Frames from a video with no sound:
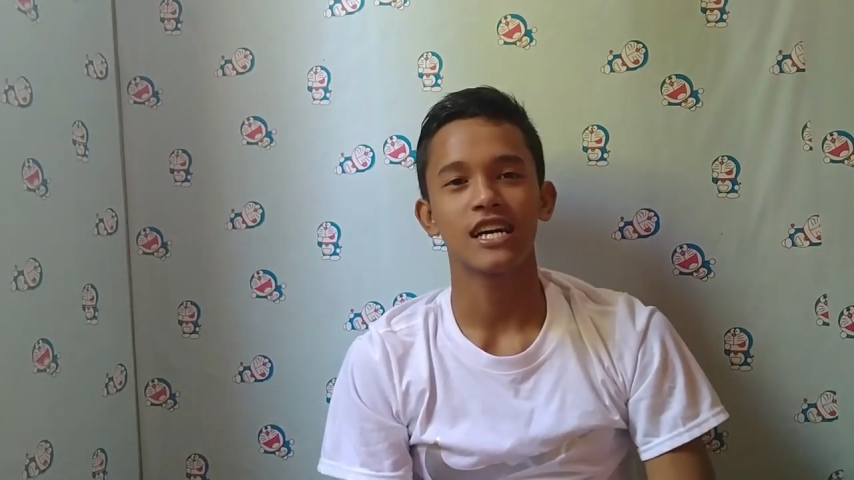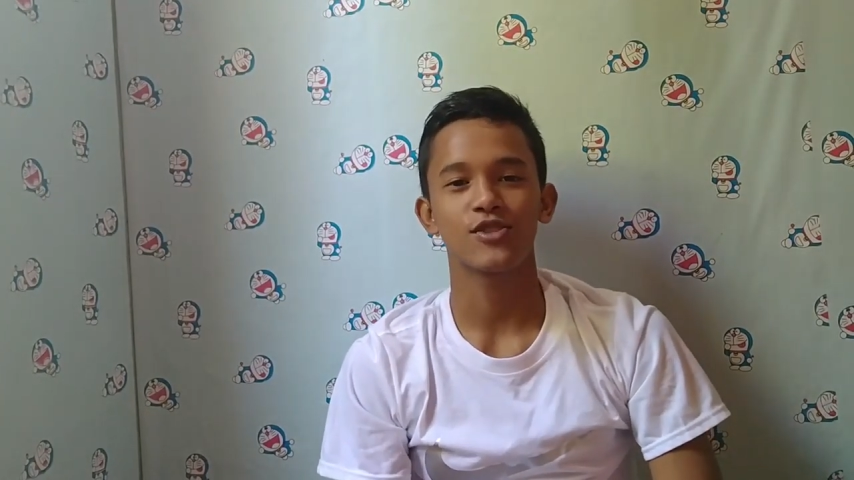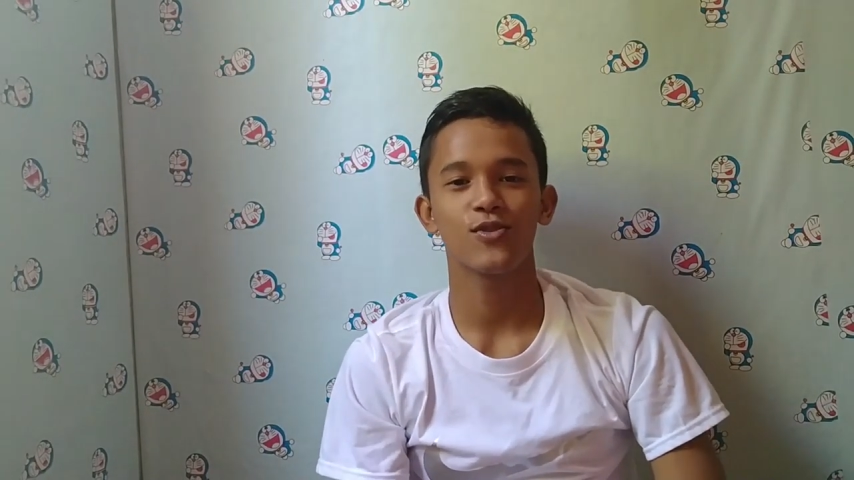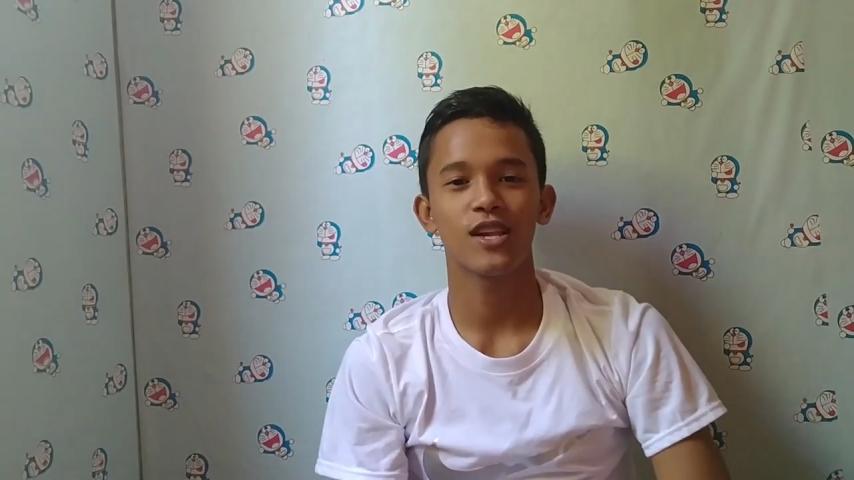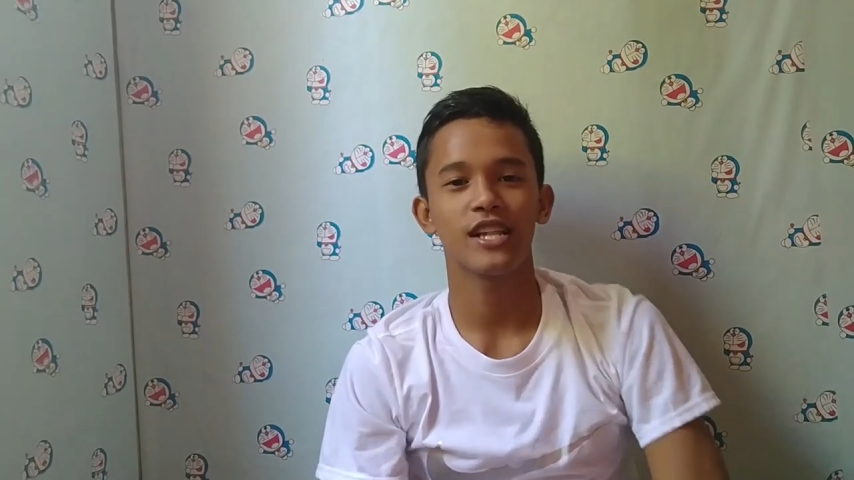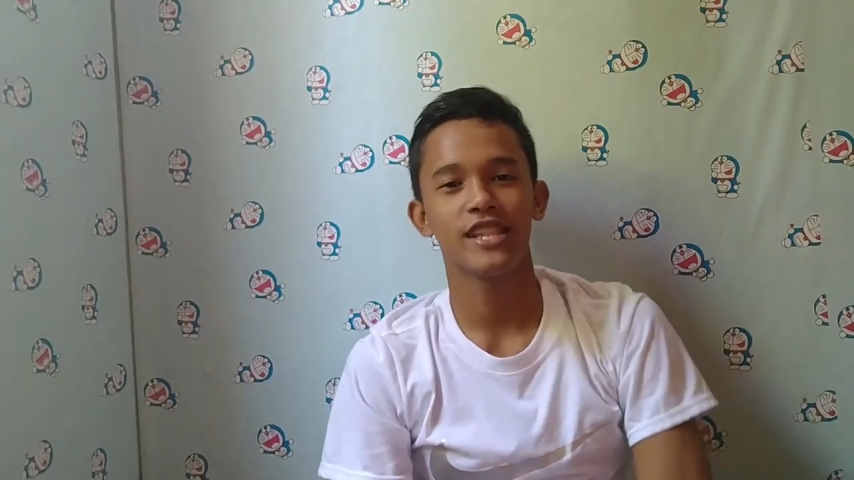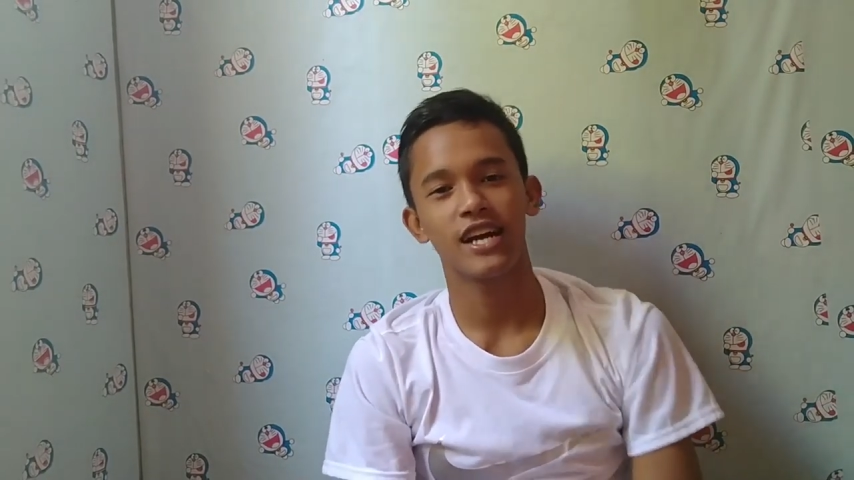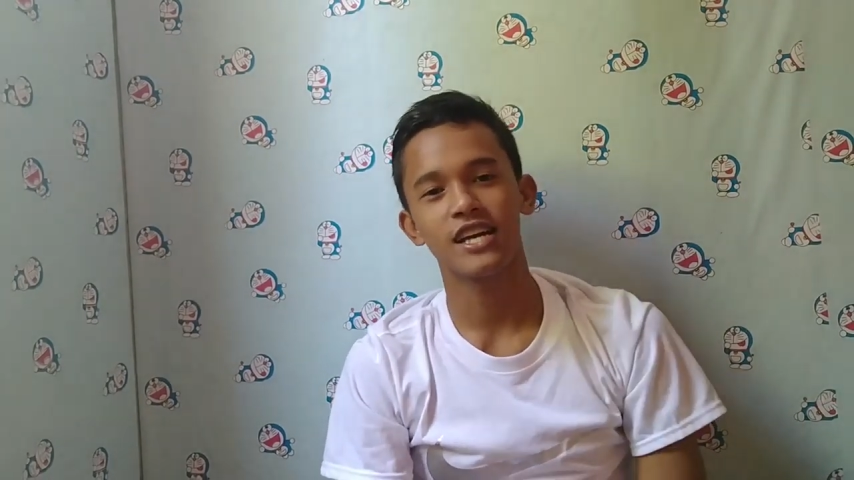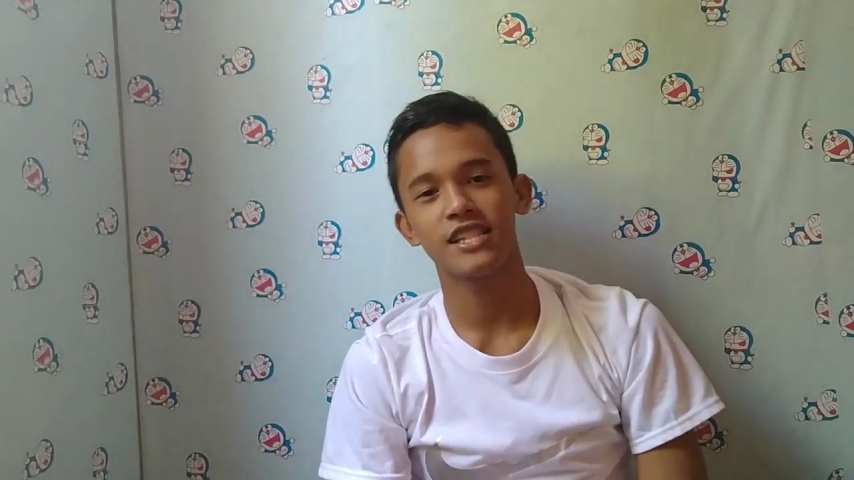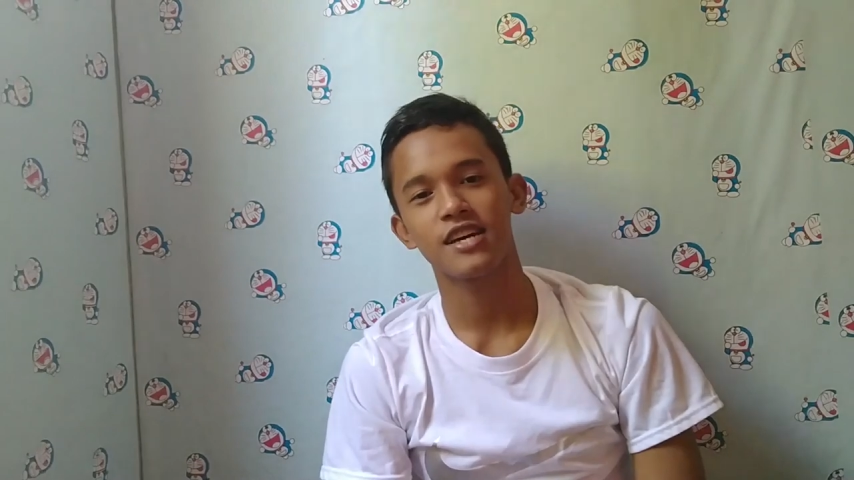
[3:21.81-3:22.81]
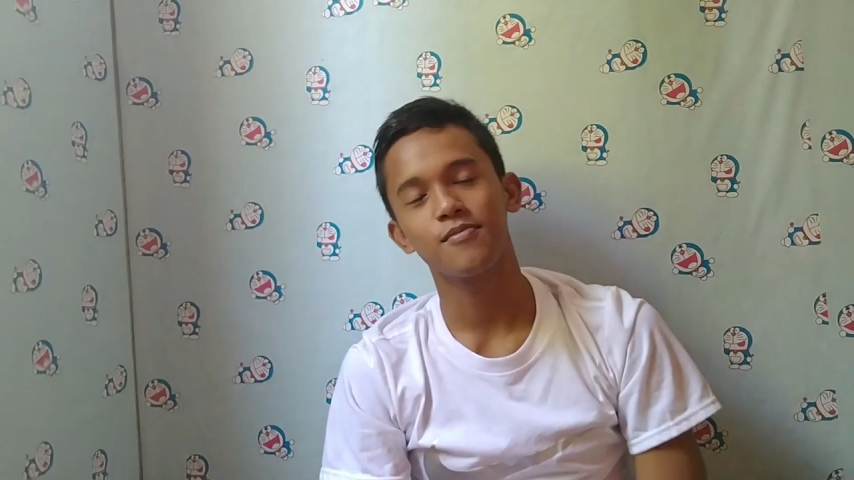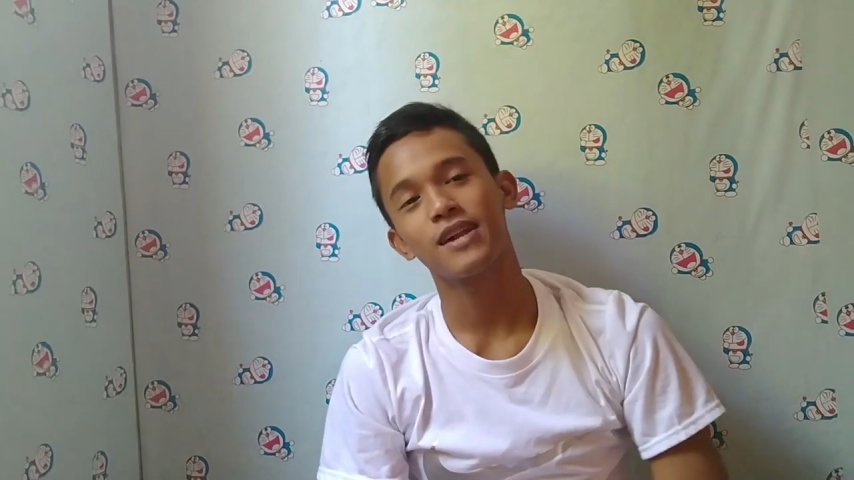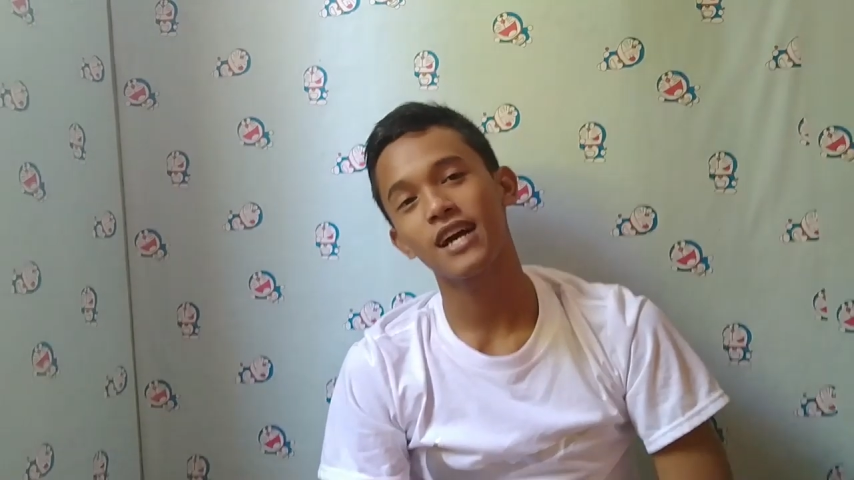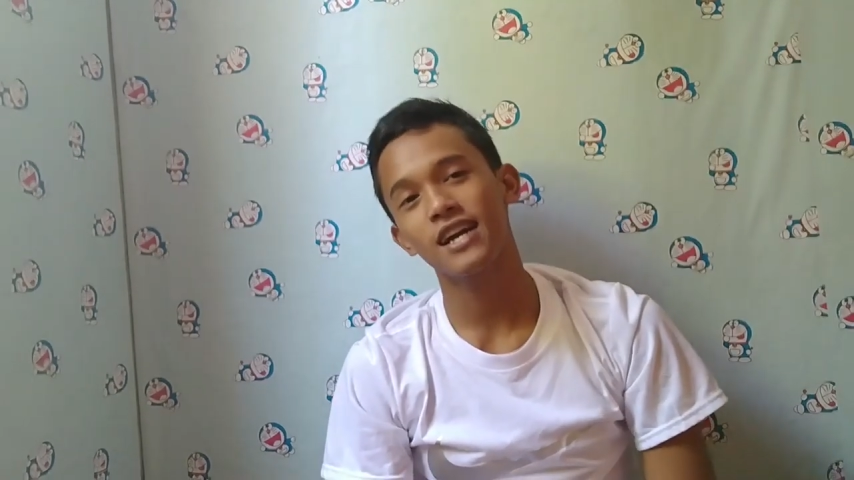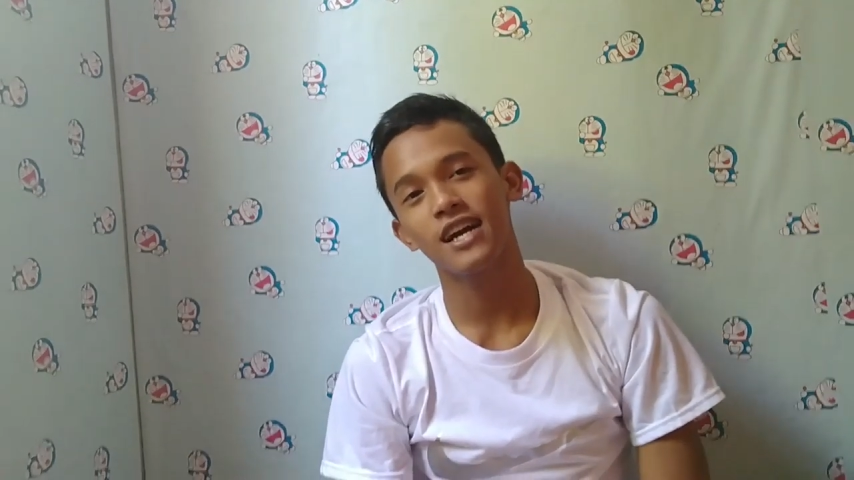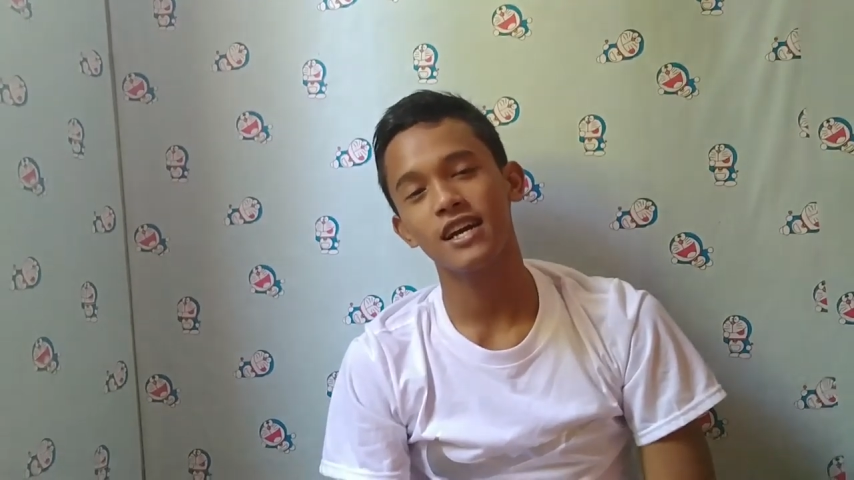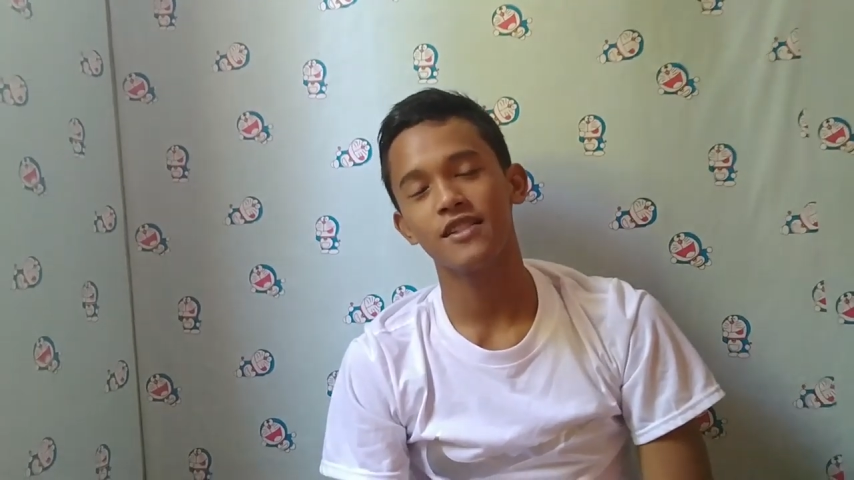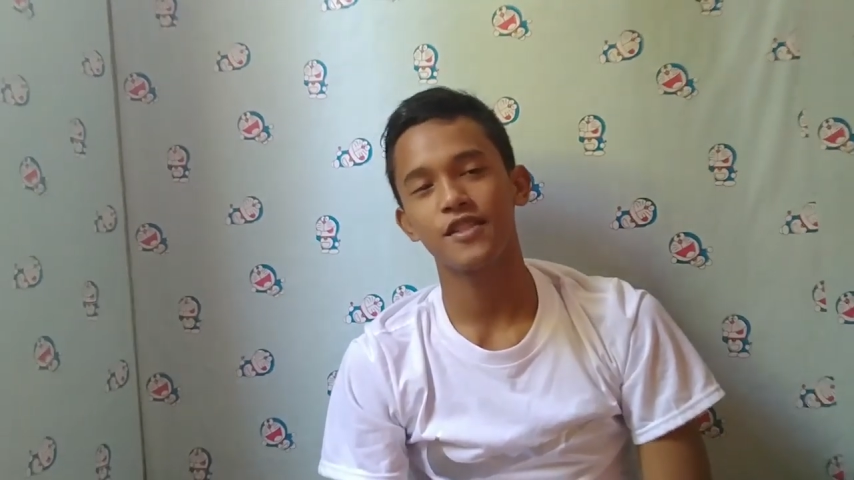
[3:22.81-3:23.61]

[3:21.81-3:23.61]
katulad ng Inter-Barangay,